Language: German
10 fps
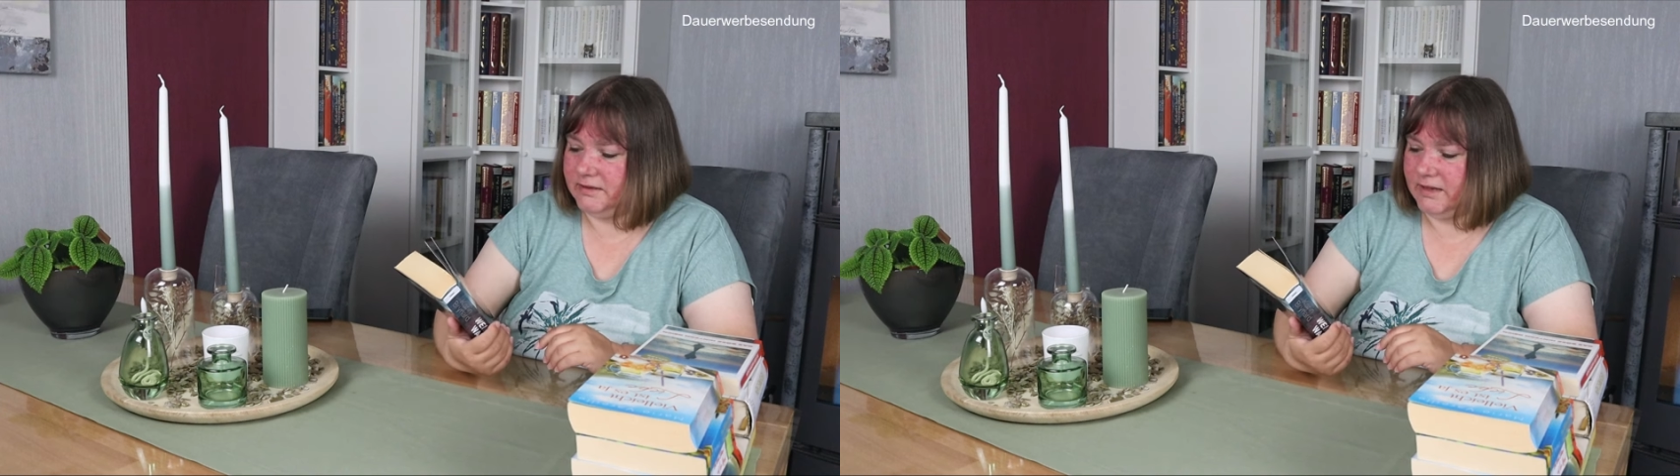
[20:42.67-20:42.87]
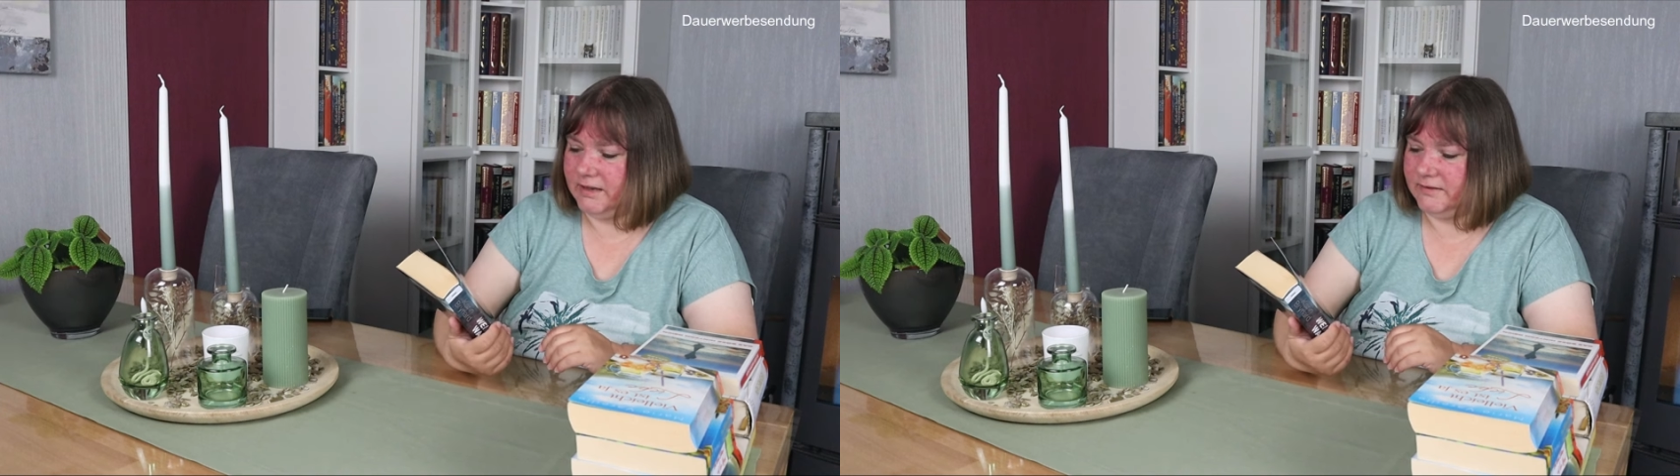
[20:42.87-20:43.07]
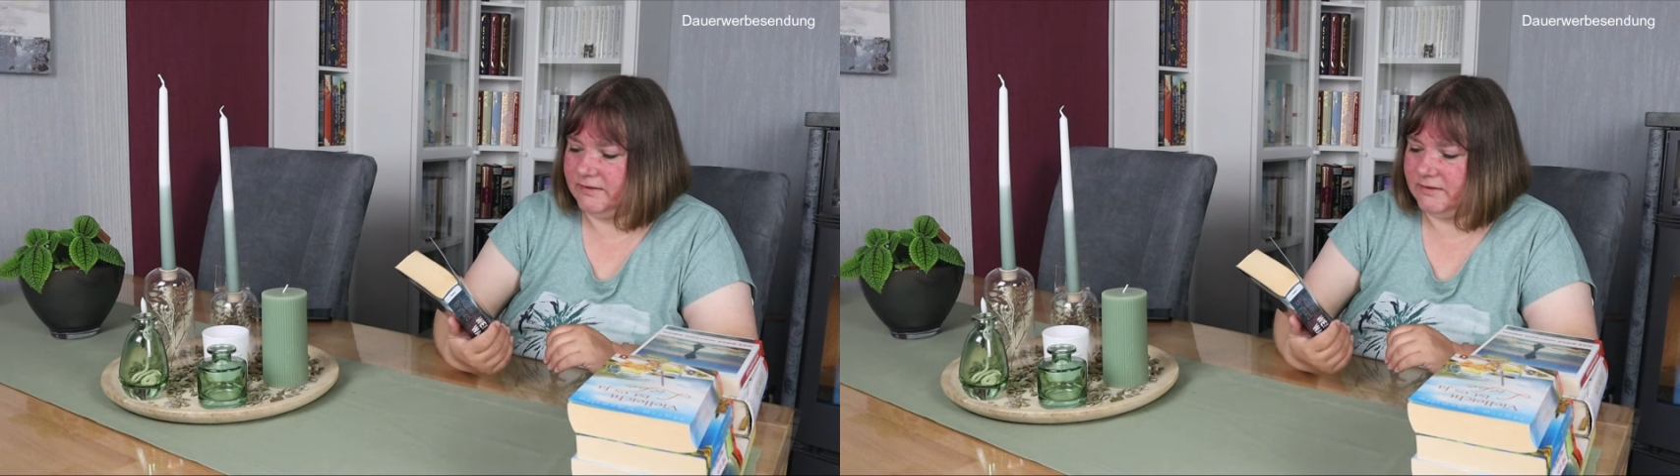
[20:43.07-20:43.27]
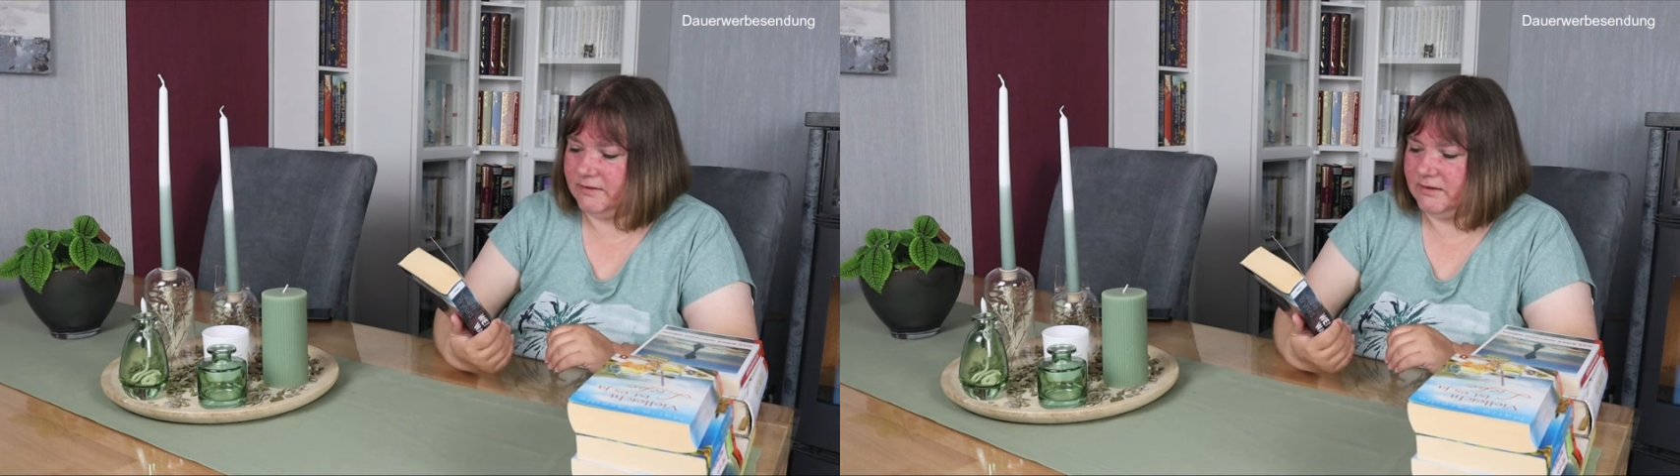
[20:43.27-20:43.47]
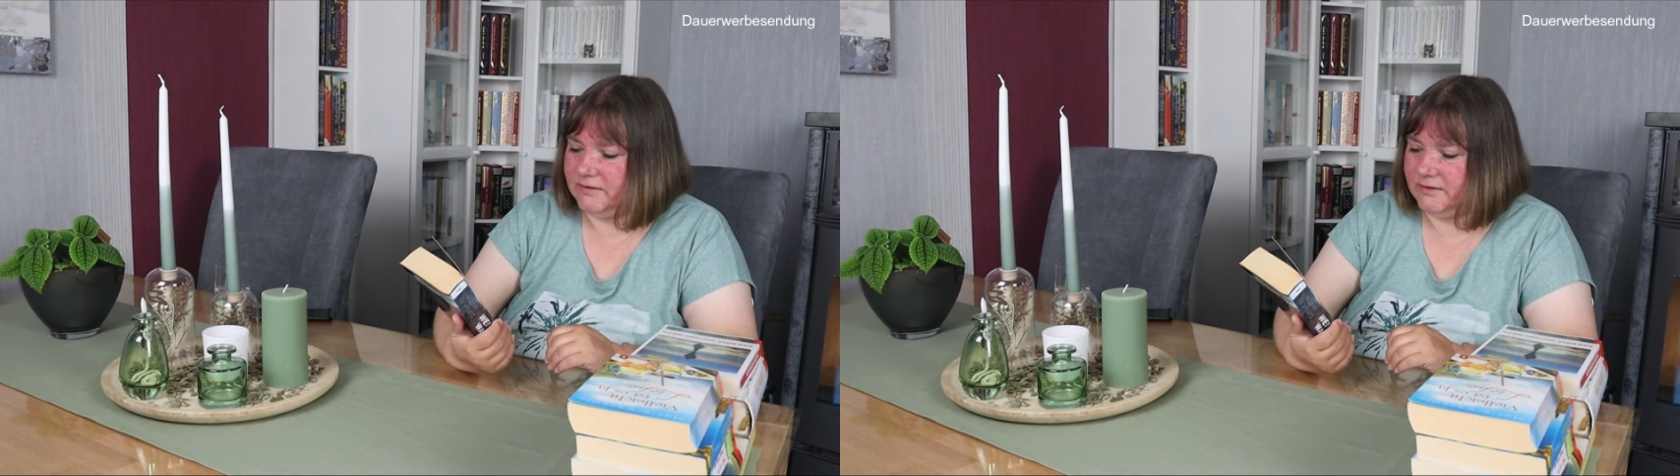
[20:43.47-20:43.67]

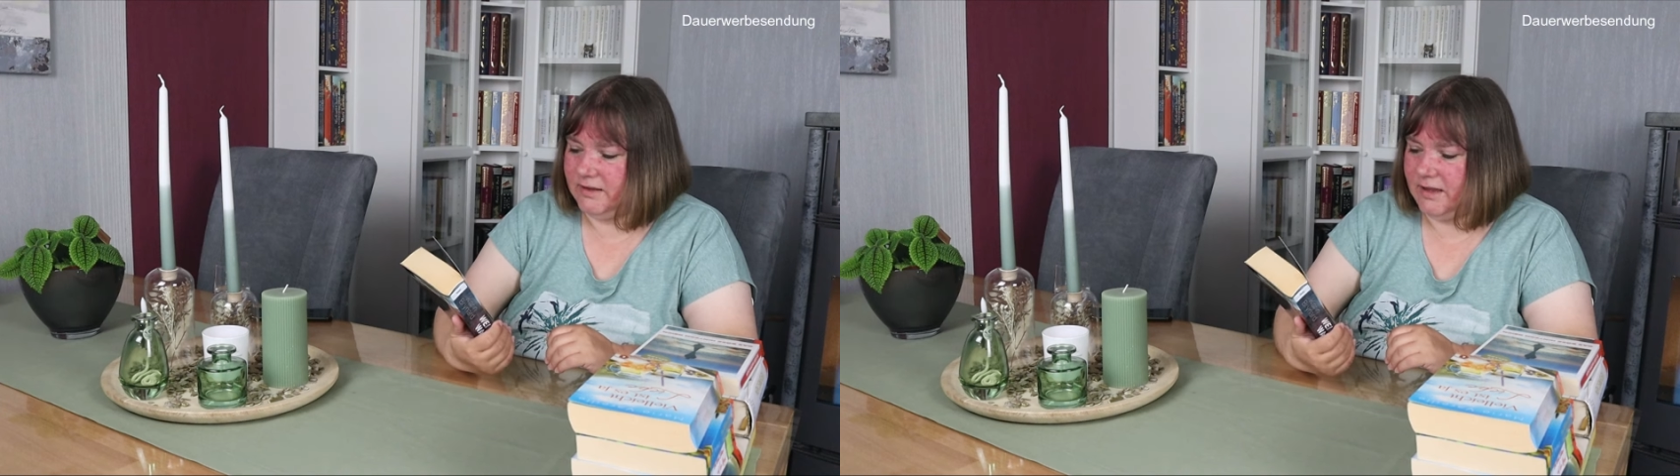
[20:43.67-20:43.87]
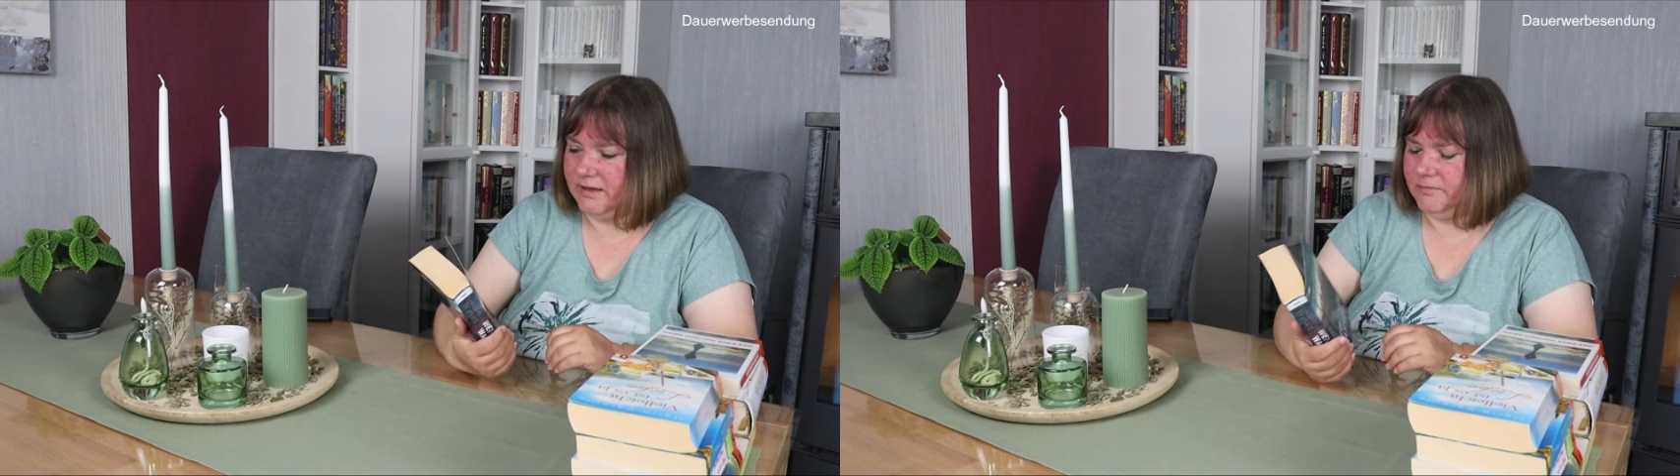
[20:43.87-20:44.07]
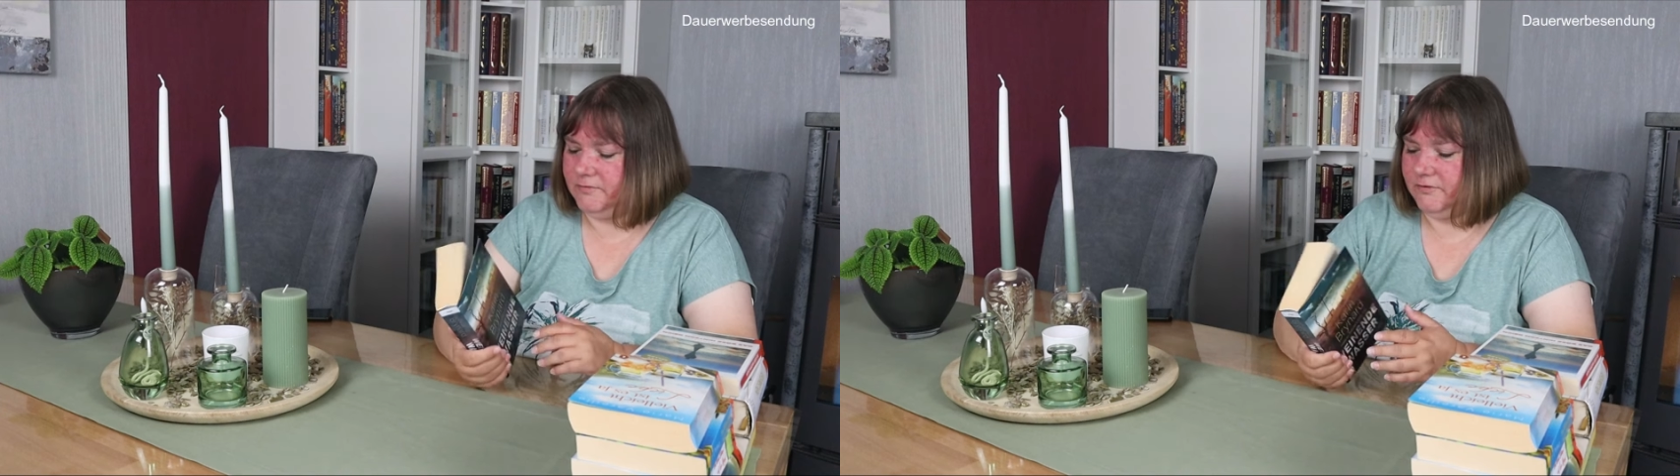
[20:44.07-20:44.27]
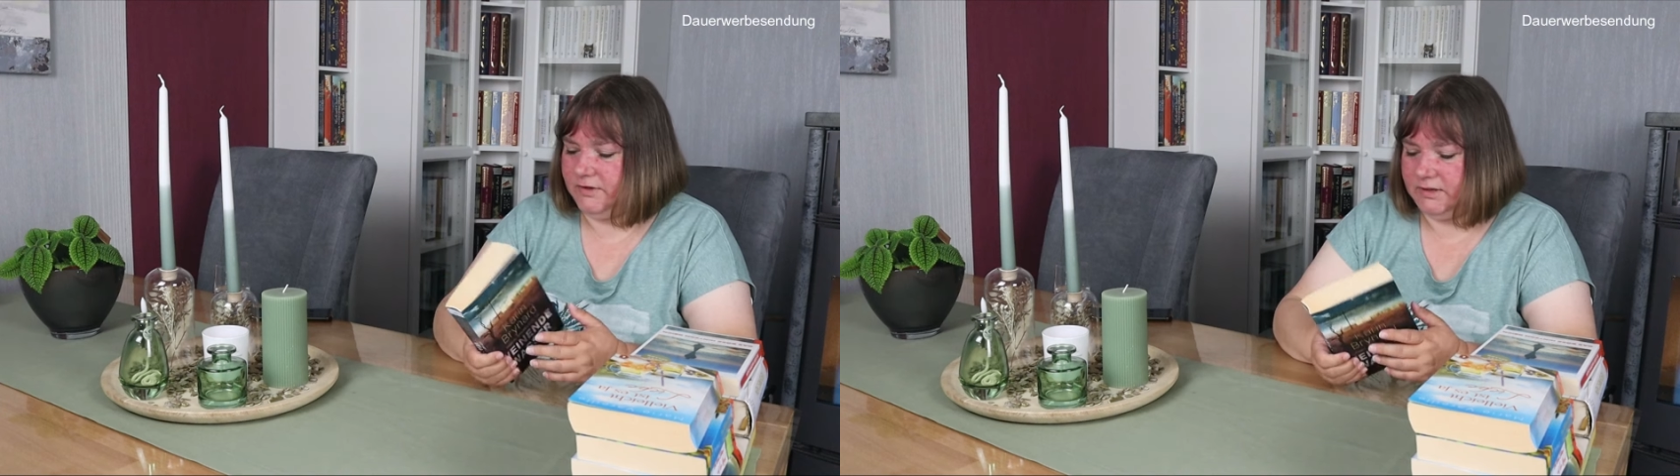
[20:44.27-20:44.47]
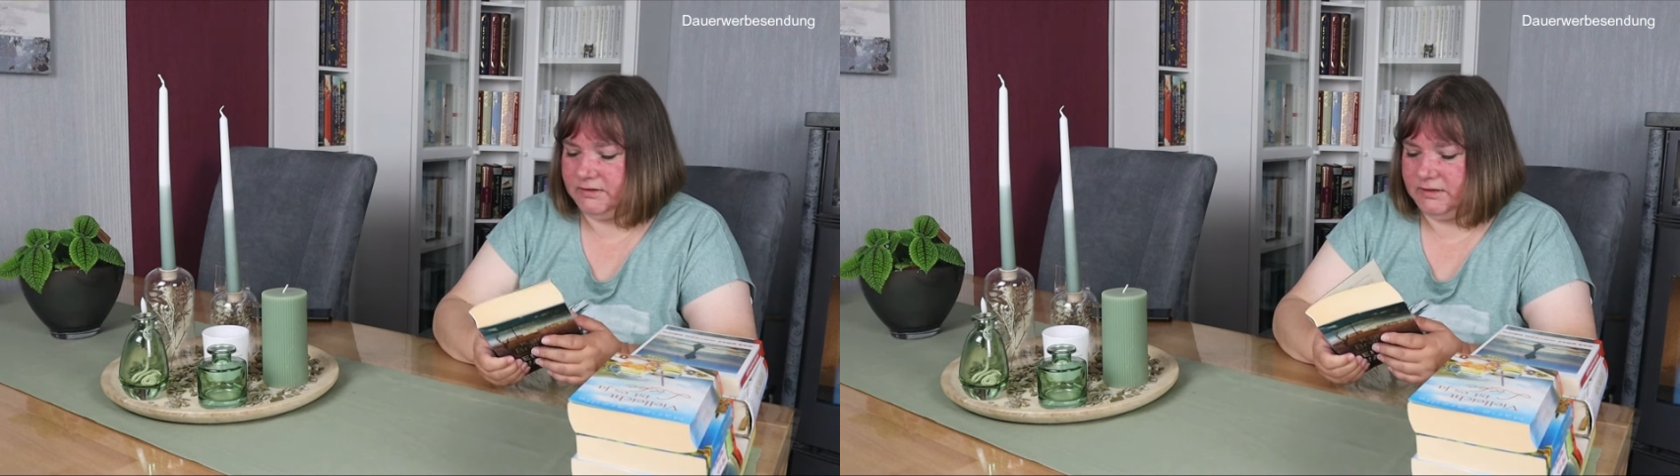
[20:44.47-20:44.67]
Grenzen treiben
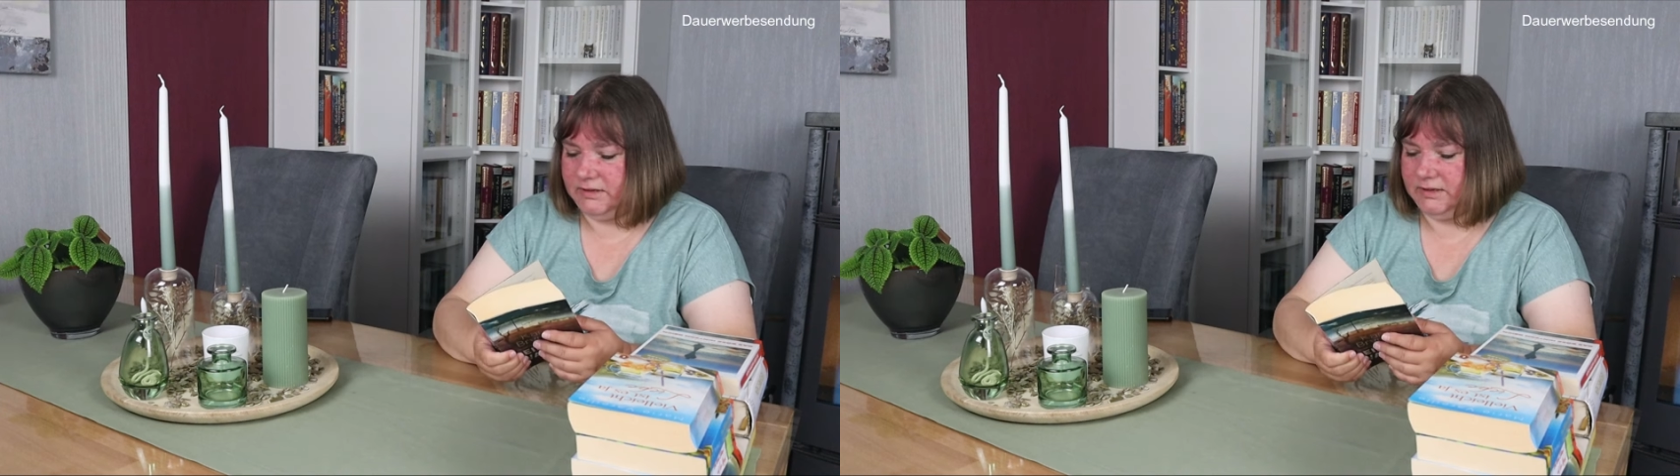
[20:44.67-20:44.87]
wird.